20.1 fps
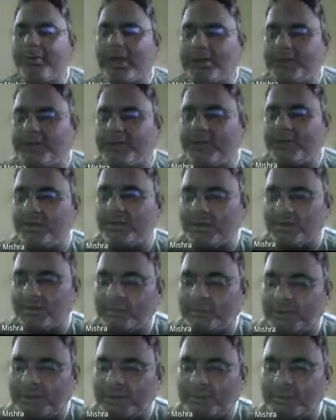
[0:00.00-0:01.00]
कि
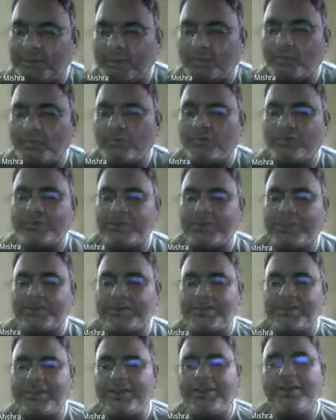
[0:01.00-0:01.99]
चर,
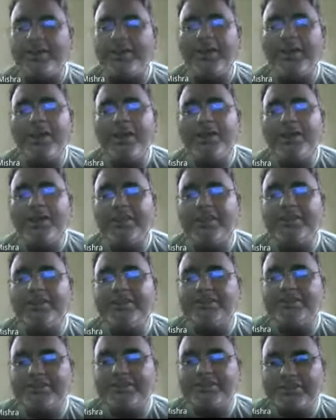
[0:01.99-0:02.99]
चरण शब्द नहीं लिखा
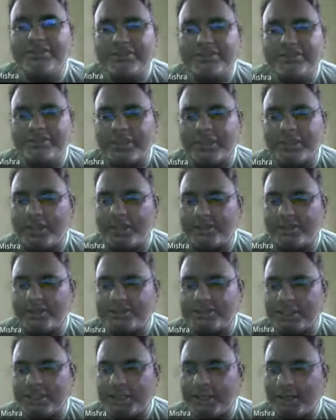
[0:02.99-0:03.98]
उन्होंने चरण
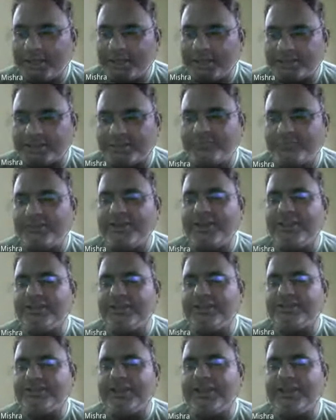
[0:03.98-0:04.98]
लिखा
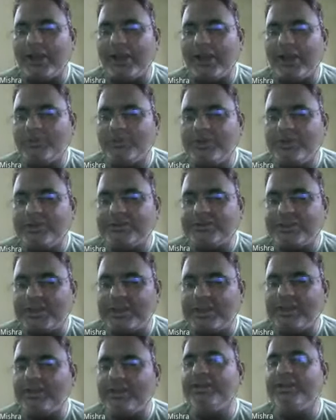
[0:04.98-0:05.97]
शरण शब्द नहीं
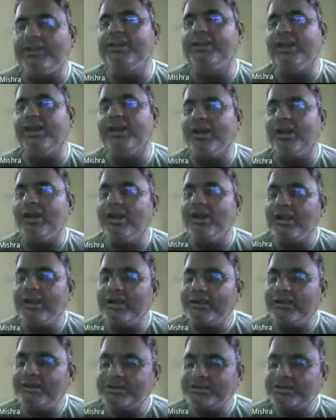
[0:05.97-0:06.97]
लिखा शरण
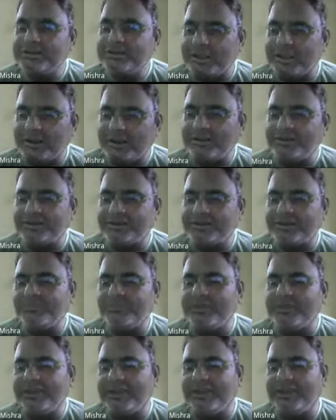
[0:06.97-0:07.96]
लिखा
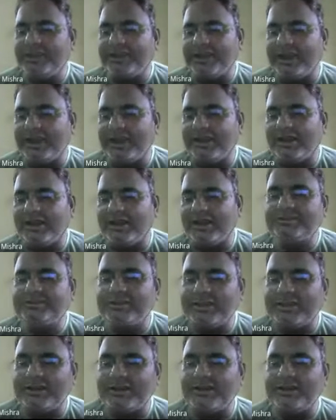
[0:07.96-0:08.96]
क्यों
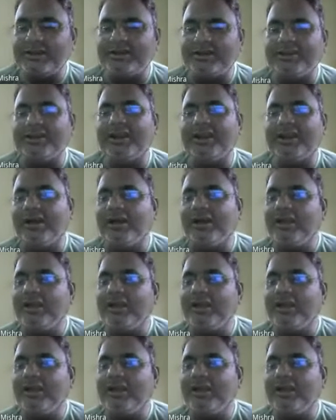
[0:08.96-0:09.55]
क्या तुलसी